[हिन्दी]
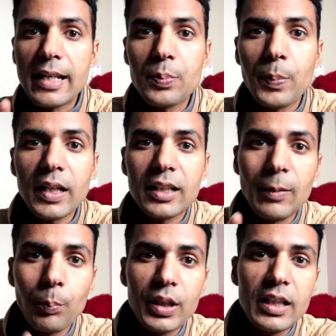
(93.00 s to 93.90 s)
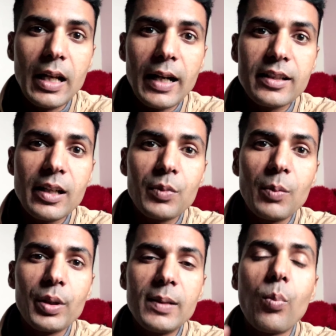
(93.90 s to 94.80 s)
एज पर कंपनी लार्ज कैप
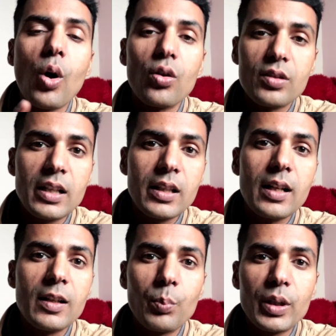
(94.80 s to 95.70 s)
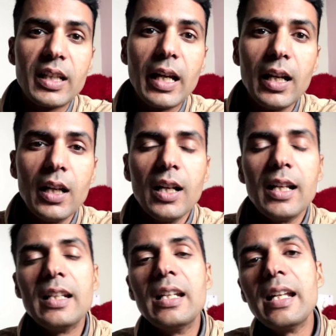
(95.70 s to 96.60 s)
कंपनी बहुत शानदार कंपनी है
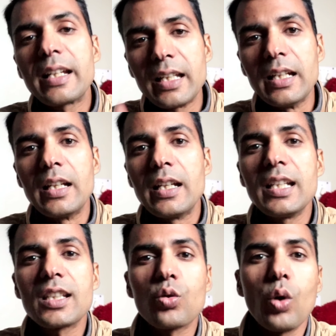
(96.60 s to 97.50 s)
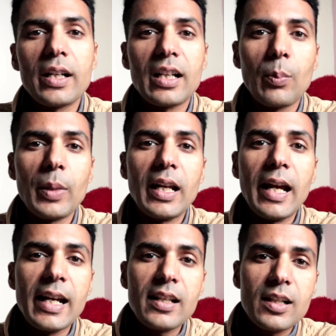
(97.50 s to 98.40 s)
लेकिन इस क्वार्टर में
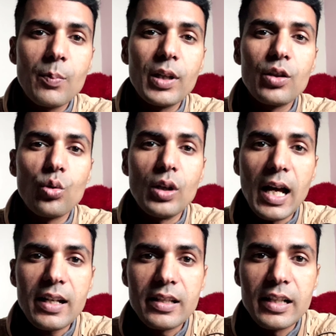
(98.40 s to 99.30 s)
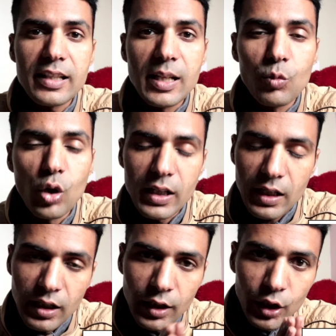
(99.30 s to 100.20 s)
एज कंपेयर टू लास्ट ईयर सेम
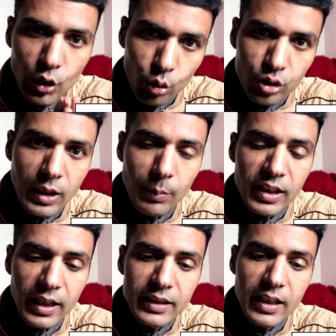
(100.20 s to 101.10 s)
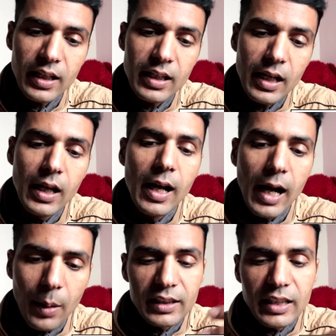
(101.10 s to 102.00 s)
क्वार्टर ग्रोथ कम दिखाई दे रही है
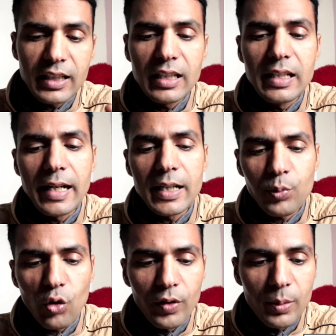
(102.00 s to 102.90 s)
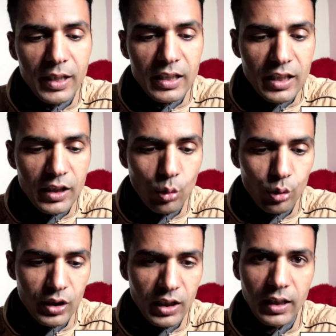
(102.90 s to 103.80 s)
देख लेते हैं कि नेट प्रॉफिट में कितनी
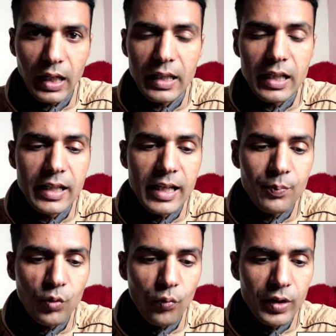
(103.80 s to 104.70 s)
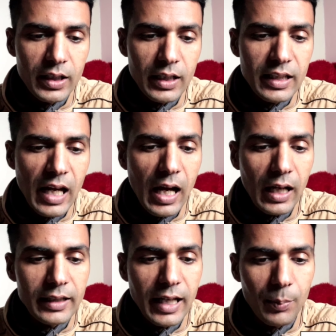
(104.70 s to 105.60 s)
ग्रोथ निकल कर आई है नेट प्रॉफिट के क्या
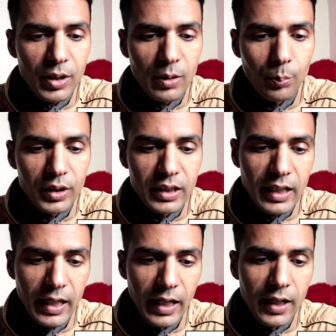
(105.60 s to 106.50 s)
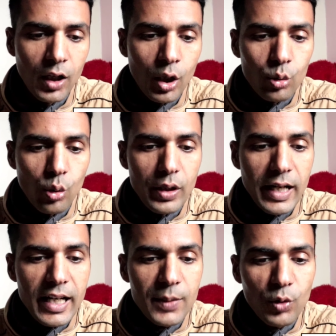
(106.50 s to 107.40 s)
हाल यहां पर कंपनी के हैं तो
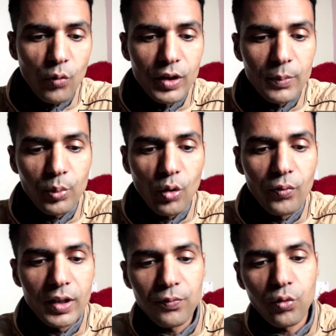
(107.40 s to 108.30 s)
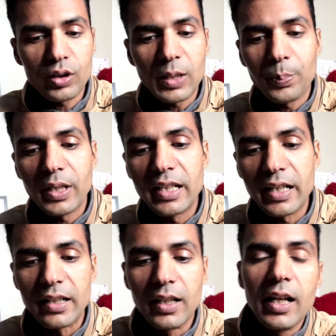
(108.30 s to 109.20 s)
नेट प्रॉफिट प्रॉफिट फॉर द
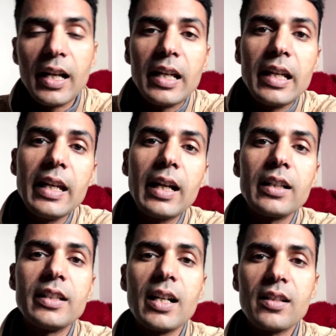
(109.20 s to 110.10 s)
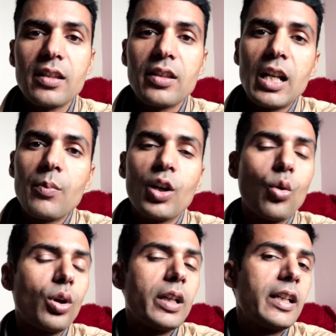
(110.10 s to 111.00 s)
पीरियड एक हजार सत्तानवे
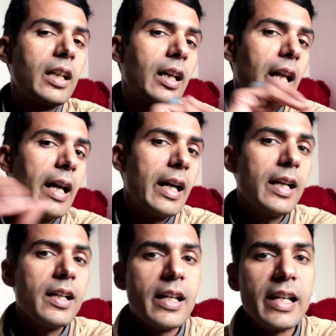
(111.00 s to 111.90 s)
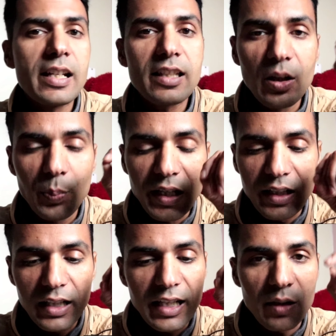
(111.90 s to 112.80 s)
करोड़ का निकल कर आया है एशियन
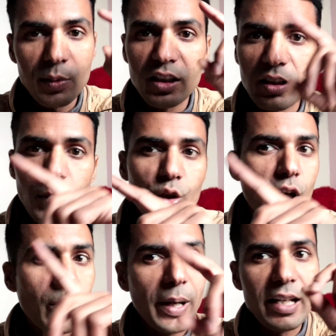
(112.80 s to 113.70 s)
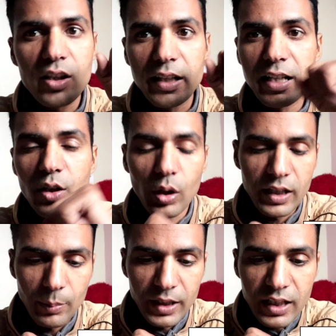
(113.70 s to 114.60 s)
पेंट के केस में दिसंबर 2022 एंडिंग
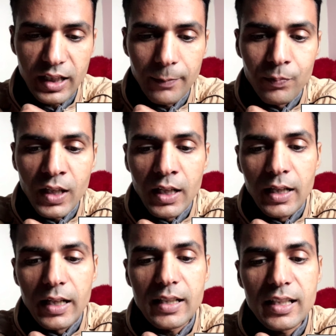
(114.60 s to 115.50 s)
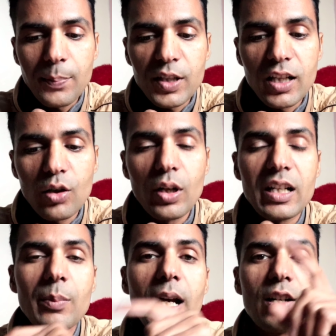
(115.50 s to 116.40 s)
क्वार्टर में ठीक है इससे पिछले
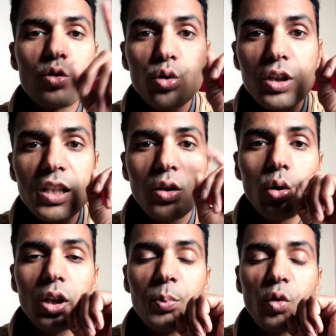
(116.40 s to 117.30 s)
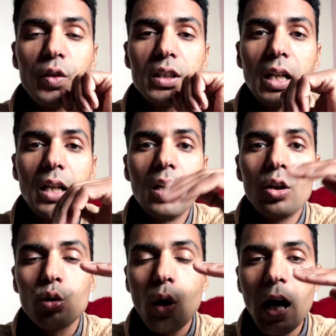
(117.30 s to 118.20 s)
क्वार्टर में 803 करोड़ का प्रॉफिट था
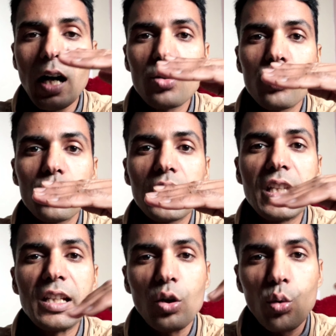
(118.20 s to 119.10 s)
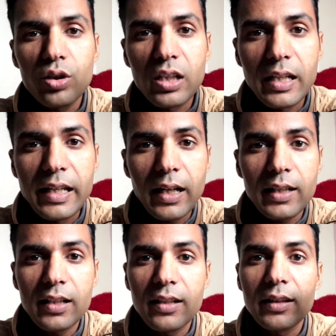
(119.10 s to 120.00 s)
तो 803 करोड़ से एक
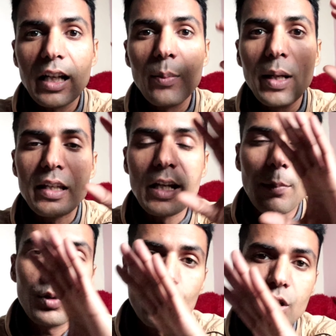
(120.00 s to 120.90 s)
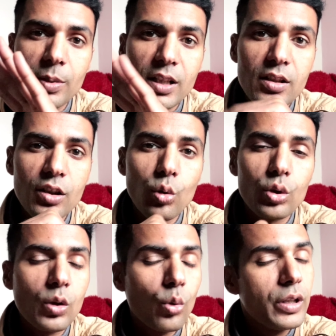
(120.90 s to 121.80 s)
हजार सत्तानवे यहां पर तो जबरदस्त
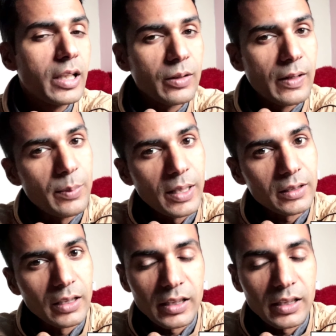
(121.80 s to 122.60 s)
ग्रोथ है कोई दिक्कत वाली बात